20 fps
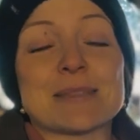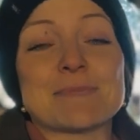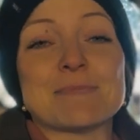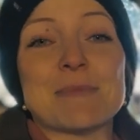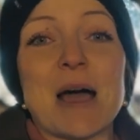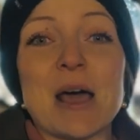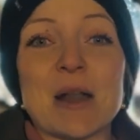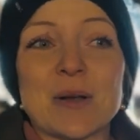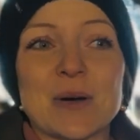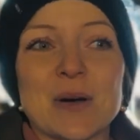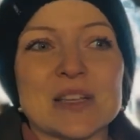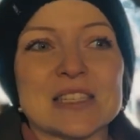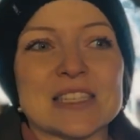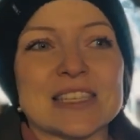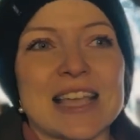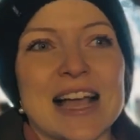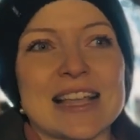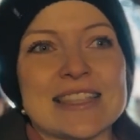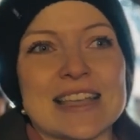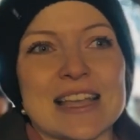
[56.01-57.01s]
Maros
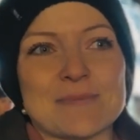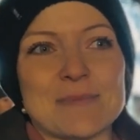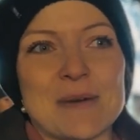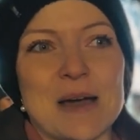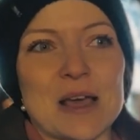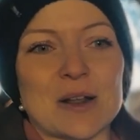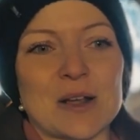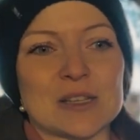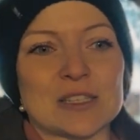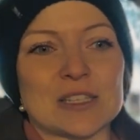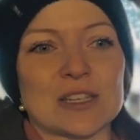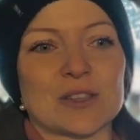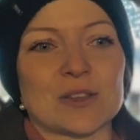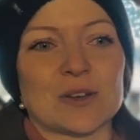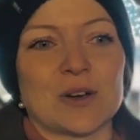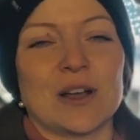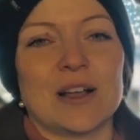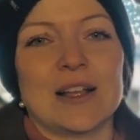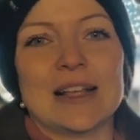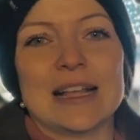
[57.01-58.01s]
ya Dед Maros
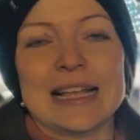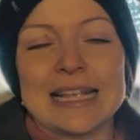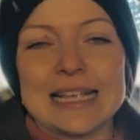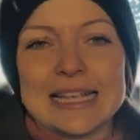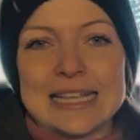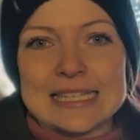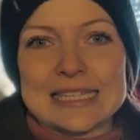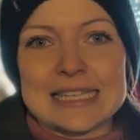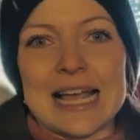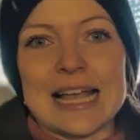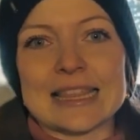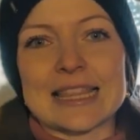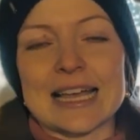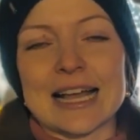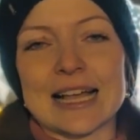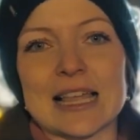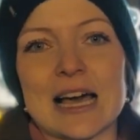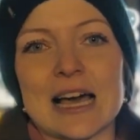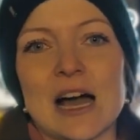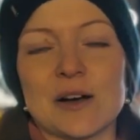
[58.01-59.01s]
itu
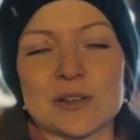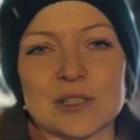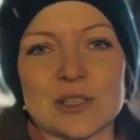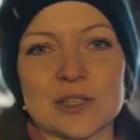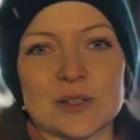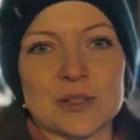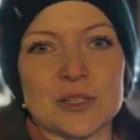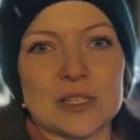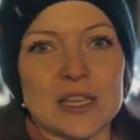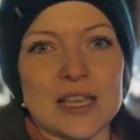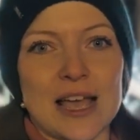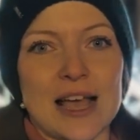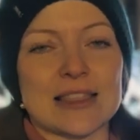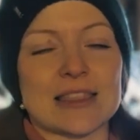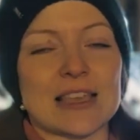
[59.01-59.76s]
Santa Claus Rusia